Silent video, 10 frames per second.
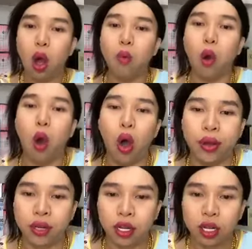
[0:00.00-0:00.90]
Úc
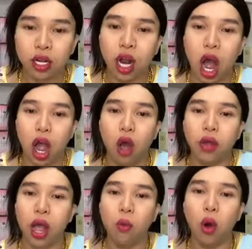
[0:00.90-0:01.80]
Un rồi
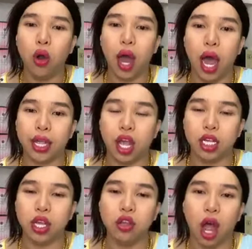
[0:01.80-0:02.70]
ok Úc Un ơi
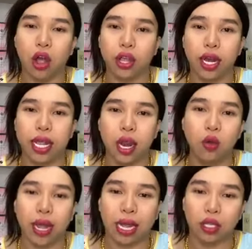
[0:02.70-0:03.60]
cho số điện thoại cho địa chỉ
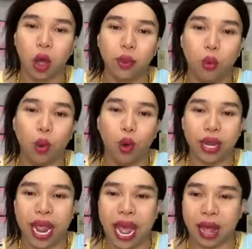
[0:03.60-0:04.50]
luôn càng tốt với Úc
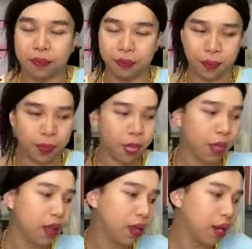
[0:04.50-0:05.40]
Un nha
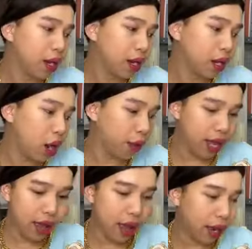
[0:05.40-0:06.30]
rồi quý
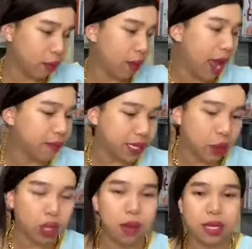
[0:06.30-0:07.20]
vị ơi một lát em
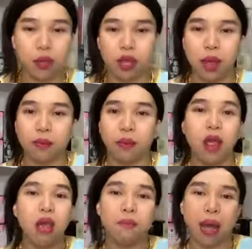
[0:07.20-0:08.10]
sale tiếp xeo tiếp
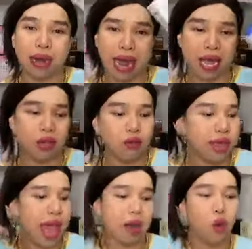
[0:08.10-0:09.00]
mặt nạ
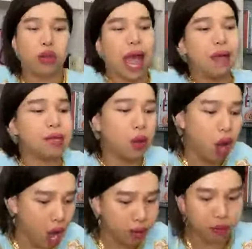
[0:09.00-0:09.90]
dưỡng da đồ thái em sao
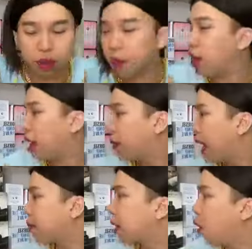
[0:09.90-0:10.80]
hết em nói thiệt bữa
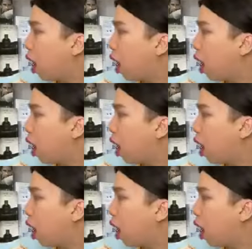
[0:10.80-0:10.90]
nay em sao